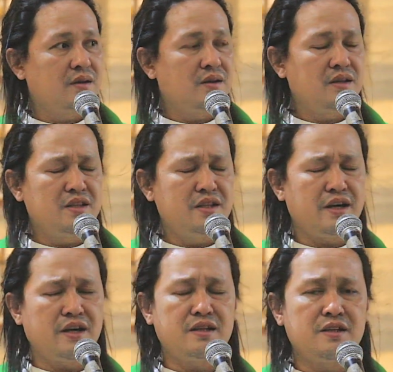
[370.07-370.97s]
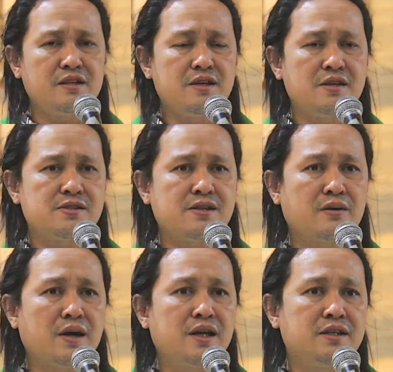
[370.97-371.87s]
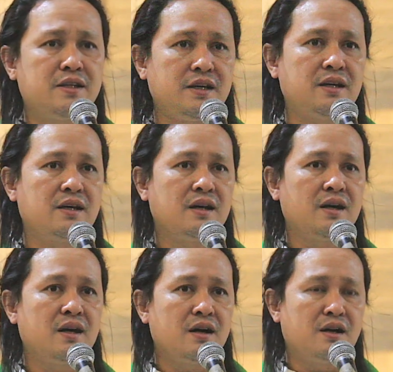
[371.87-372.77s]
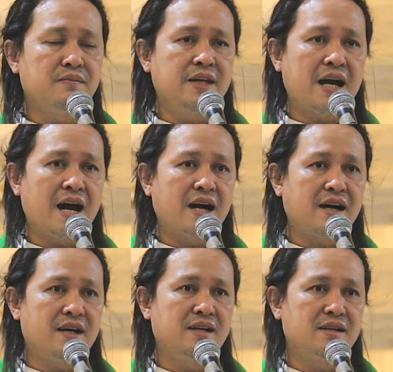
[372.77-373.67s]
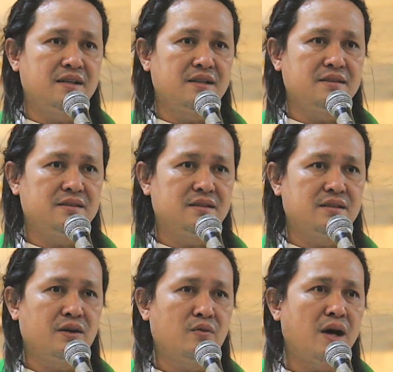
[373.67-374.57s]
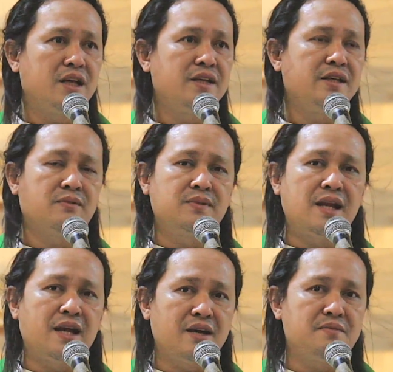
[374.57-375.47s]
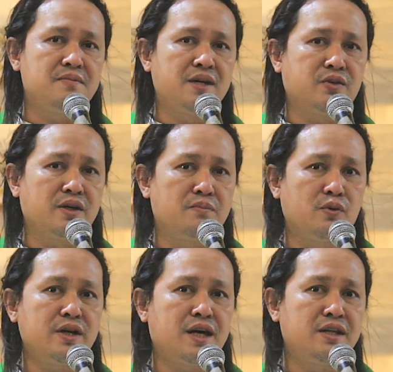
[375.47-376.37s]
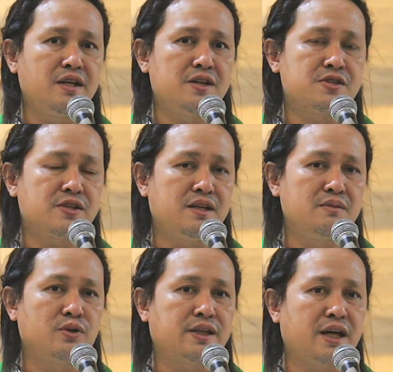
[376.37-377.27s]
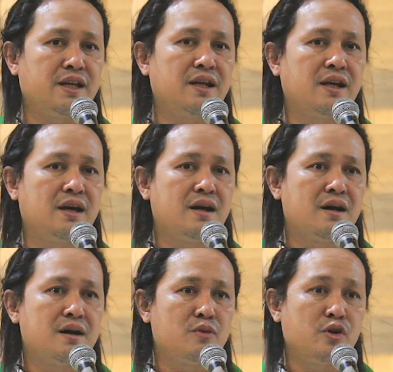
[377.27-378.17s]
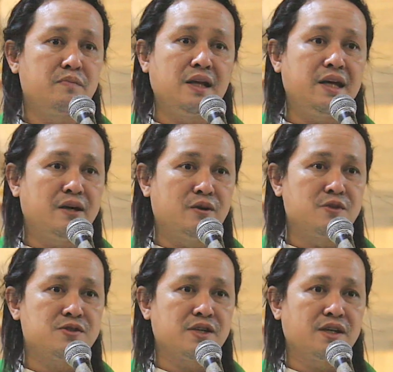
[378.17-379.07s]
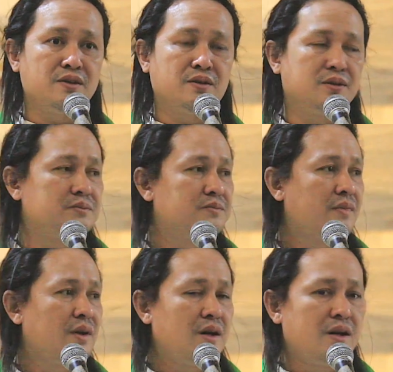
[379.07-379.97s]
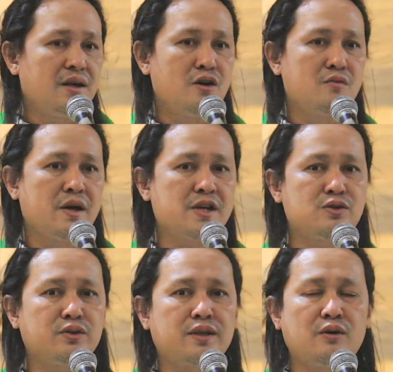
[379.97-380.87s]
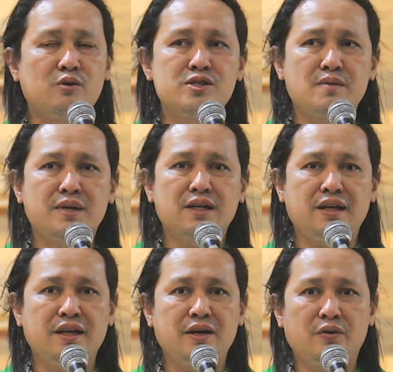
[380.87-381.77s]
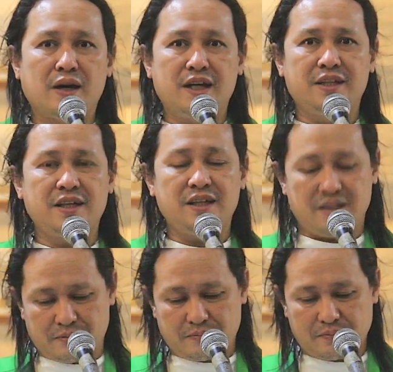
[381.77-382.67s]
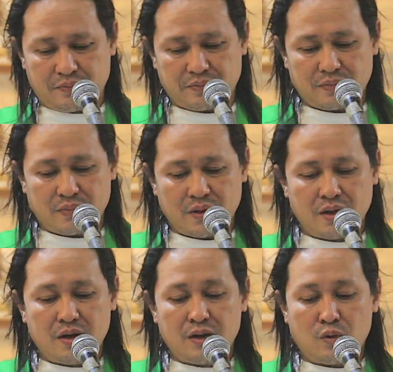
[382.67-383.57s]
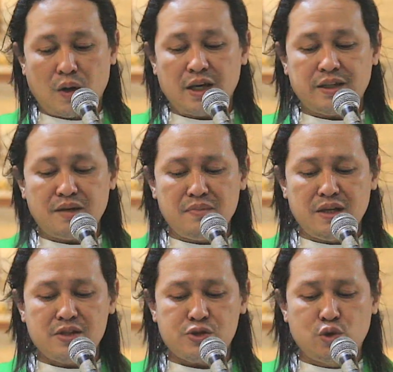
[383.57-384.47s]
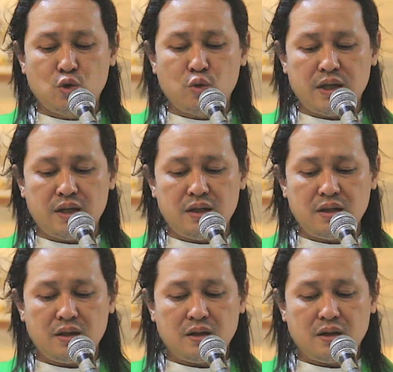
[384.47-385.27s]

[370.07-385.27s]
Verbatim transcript: In the end, it is the quality of the act, the quality of the life nga itong gipuy-an din sa kalibutan mao ipilion sa Ginoo. Now, magiskot tag unsa man kining quality Quality means doing